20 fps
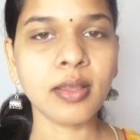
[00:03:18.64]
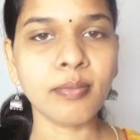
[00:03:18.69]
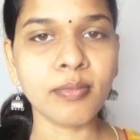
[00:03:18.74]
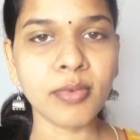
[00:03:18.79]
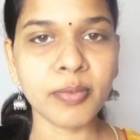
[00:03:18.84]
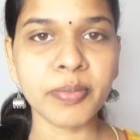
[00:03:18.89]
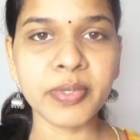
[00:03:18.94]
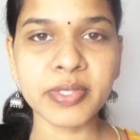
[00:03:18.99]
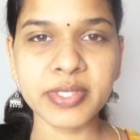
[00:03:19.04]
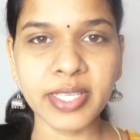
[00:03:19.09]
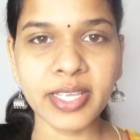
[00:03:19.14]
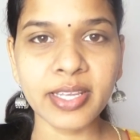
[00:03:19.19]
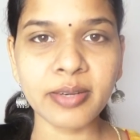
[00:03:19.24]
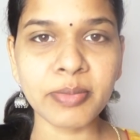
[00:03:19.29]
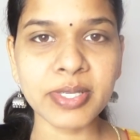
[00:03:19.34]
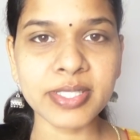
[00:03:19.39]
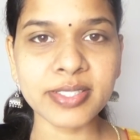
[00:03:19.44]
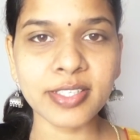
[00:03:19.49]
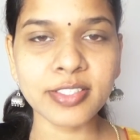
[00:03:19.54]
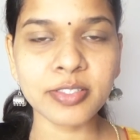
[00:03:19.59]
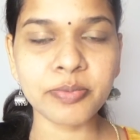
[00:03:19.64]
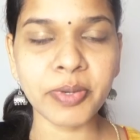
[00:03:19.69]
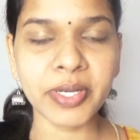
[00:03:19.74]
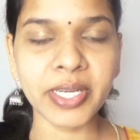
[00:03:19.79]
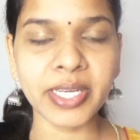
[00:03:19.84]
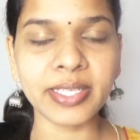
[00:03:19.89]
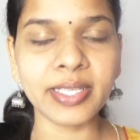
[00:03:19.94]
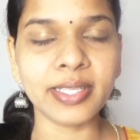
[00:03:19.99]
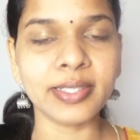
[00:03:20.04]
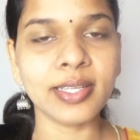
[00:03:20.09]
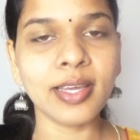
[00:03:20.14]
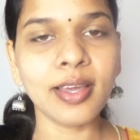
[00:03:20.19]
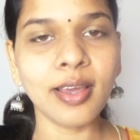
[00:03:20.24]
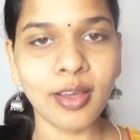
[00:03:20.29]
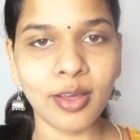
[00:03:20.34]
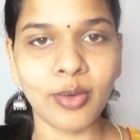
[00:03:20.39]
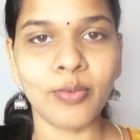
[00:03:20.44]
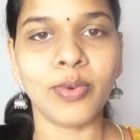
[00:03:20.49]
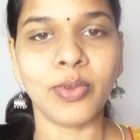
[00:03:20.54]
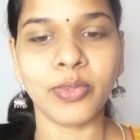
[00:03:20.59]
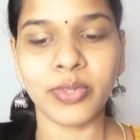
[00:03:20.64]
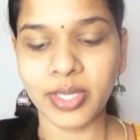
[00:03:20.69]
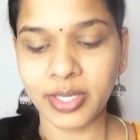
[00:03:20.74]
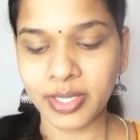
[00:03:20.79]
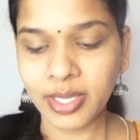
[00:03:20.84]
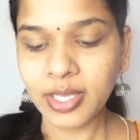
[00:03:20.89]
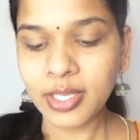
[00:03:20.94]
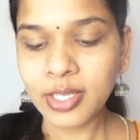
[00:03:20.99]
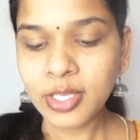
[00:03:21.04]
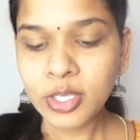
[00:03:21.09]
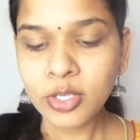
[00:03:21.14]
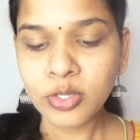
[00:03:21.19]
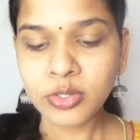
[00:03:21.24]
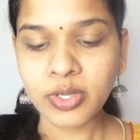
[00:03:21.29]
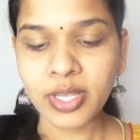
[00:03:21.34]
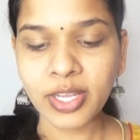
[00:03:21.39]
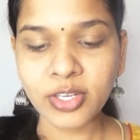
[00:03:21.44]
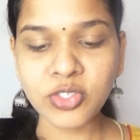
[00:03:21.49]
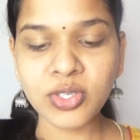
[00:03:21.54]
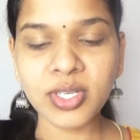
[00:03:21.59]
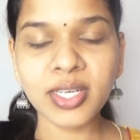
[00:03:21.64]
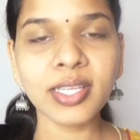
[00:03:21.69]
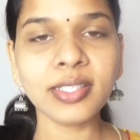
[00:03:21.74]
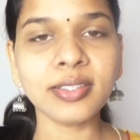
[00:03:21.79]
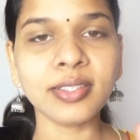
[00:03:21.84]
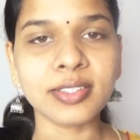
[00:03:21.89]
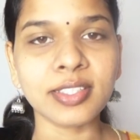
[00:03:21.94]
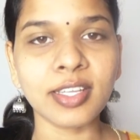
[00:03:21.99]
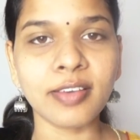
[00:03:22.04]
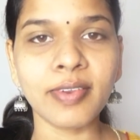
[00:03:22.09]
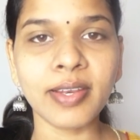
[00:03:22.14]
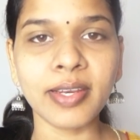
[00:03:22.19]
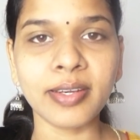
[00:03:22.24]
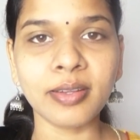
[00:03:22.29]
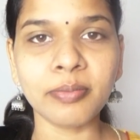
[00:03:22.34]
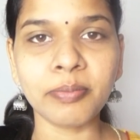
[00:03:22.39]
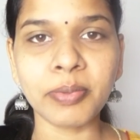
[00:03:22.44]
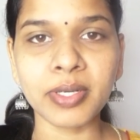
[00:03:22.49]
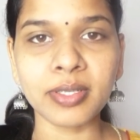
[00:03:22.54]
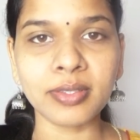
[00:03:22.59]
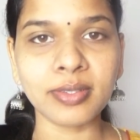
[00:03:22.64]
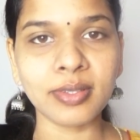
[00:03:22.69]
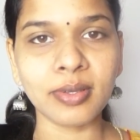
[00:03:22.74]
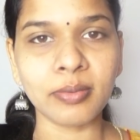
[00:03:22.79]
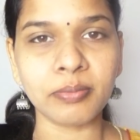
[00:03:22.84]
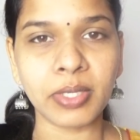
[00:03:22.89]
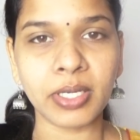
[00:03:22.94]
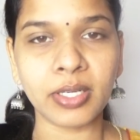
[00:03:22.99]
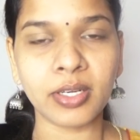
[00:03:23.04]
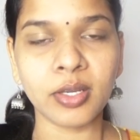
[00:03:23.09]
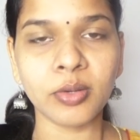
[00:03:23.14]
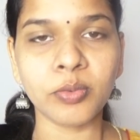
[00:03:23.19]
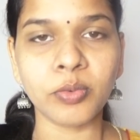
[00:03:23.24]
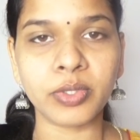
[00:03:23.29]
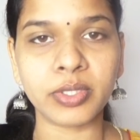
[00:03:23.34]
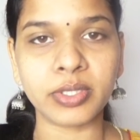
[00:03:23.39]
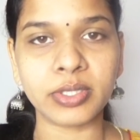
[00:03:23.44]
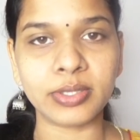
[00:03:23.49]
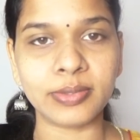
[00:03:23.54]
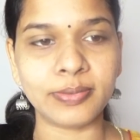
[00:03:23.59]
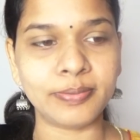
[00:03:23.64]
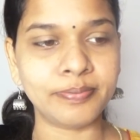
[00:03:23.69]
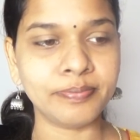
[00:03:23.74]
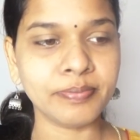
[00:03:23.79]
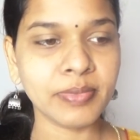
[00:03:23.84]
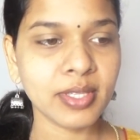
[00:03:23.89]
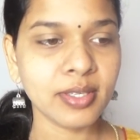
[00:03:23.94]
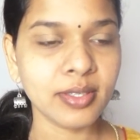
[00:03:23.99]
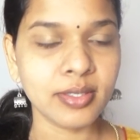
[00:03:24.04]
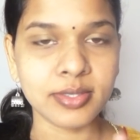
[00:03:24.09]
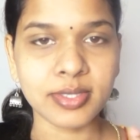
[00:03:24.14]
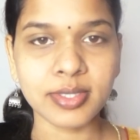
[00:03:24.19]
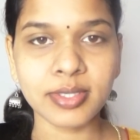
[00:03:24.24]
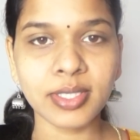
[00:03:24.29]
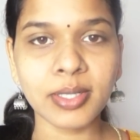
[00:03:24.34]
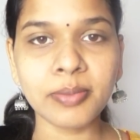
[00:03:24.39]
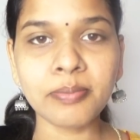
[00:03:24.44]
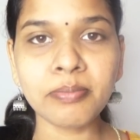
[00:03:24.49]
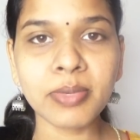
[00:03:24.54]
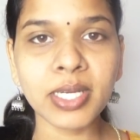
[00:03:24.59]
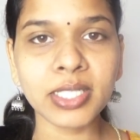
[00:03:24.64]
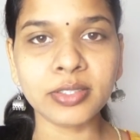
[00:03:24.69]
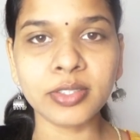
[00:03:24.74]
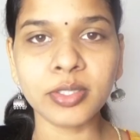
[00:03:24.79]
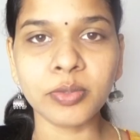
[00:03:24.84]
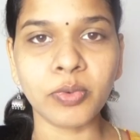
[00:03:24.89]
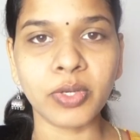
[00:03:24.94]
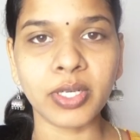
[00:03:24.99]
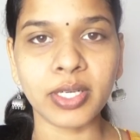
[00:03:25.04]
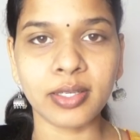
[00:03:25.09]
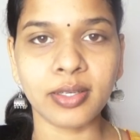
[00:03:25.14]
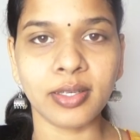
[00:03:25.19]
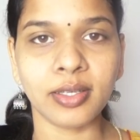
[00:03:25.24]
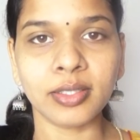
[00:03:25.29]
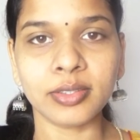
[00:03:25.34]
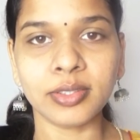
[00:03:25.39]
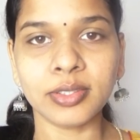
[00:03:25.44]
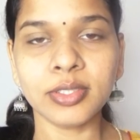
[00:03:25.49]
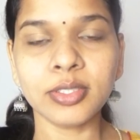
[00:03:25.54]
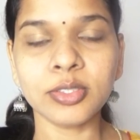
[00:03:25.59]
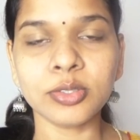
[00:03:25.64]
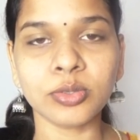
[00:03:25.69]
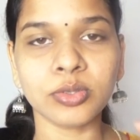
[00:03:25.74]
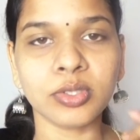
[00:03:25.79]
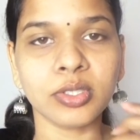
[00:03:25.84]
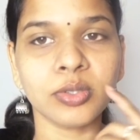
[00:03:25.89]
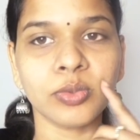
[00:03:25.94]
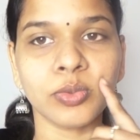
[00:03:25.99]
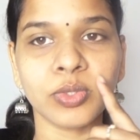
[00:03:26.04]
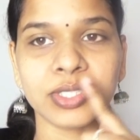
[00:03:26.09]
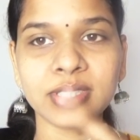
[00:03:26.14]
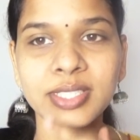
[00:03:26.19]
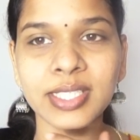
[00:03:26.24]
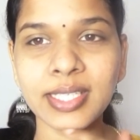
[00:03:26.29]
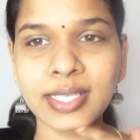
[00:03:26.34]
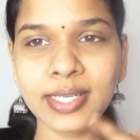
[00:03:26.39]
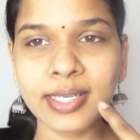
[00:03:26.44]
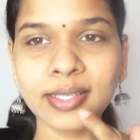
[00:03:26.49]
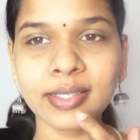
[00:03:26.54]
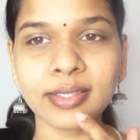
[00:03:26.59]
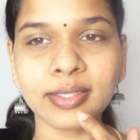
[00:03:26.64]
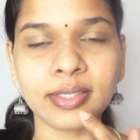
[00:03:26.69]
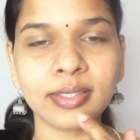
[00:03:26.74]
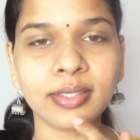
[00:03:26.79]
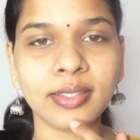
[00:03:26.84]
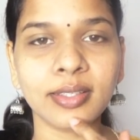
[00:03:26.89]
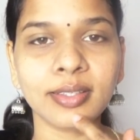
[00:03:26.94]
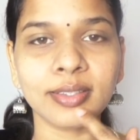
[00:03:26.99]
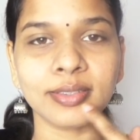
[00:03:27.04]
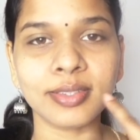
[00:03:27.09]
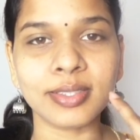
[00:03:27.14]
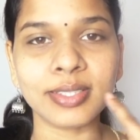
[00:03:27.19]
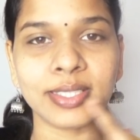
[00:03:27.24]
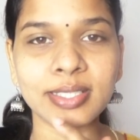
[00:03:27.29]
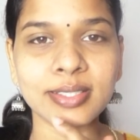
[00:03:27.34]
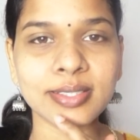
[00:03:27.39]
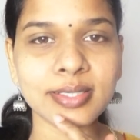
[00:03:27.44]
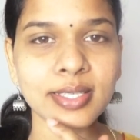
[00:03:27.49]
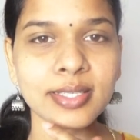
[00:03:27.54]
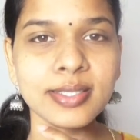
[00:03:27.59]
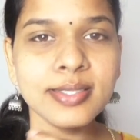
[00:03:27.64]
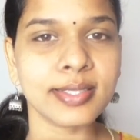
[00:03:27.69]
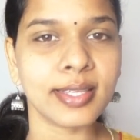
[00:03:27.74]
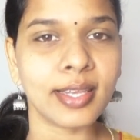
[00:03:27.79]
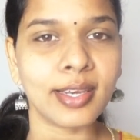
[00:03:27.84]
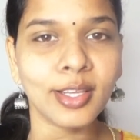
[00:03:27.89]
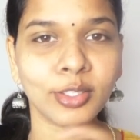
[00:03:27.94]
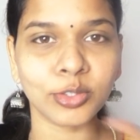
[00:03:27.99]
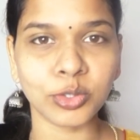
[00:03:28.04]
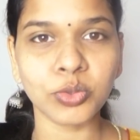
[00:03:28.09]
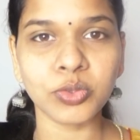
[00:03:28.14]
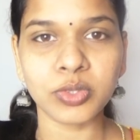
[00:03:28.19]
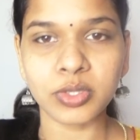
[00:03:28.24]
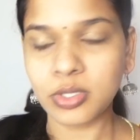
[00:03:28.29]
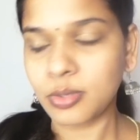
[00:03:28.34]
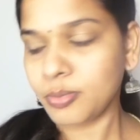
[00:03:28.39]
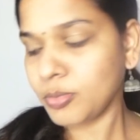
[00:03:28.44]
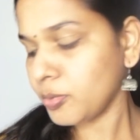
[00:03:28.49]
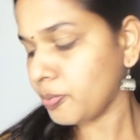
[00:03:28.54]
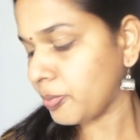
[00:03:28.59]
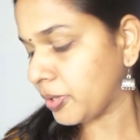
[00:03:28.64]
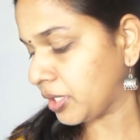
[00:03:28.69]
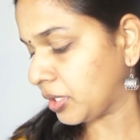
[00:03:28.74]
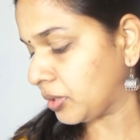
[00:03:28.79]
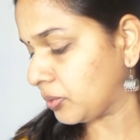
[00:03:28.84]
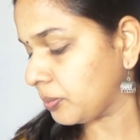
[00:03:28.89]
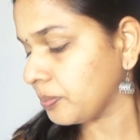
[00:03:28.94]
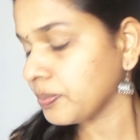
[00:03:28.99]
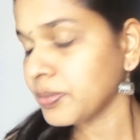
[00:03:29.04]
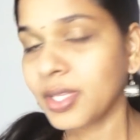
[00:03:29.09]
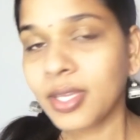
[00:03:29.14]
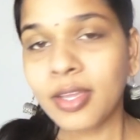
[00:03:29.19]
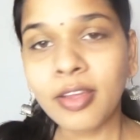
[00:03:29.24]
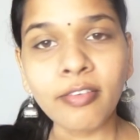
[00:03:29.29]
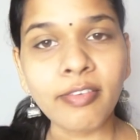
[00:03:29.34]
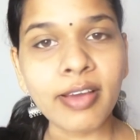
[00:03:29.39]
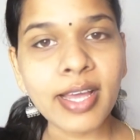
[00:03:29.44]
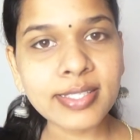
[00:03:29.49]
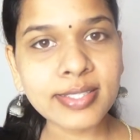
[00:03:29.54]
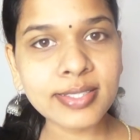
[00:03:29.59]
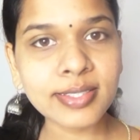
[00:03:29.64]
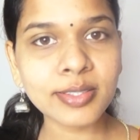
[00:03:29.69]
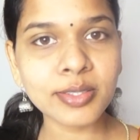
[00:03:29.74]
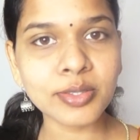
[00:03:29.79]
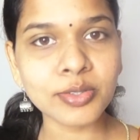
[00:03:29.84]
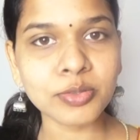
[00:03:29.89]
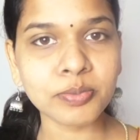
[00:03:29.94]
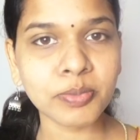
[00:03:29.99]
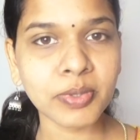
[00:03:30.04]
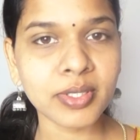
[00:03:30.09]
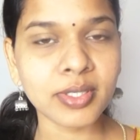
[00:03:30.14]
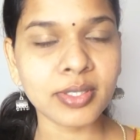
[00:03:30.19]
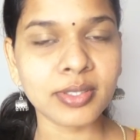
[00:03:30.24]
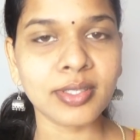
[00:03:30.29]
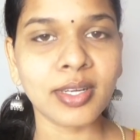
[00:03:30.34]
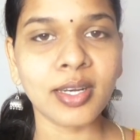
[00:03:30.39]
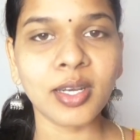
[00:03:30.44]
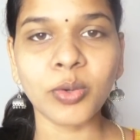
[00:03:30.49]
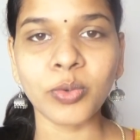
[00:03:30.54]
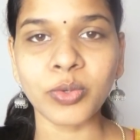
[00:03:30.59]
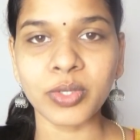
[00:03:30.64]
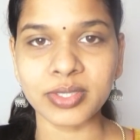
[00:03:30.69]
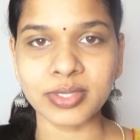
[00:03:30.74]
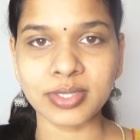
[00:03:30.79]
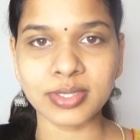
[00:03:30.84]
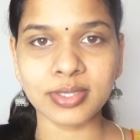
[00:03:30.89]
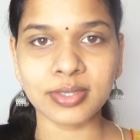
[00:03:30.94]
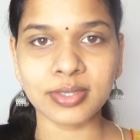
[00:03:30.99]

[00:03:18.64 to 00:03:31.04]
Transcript: முப்பது செகண்ட் மசாஜ் பண்ணிட்டிங்கன்னா அவ்வளோதாங்க ஸோ ஆக்சுவலாக இந்த டவல் என்ன பண்ணுது அப்படின்னா ஒரு ஸ்க்ரப் மாதிரி ஒர்க் ஆகுது ஸோ தட் உங்கள் ஸ்கின்னில் இருக்கிற அந்த டெட் ஸ்கின்ஸ் எல்லாத்தையும் இது ரிமூவ் பண்ணிவிடும் வேசலின் யூஸ் பண்ணுறதுனால உங்கள்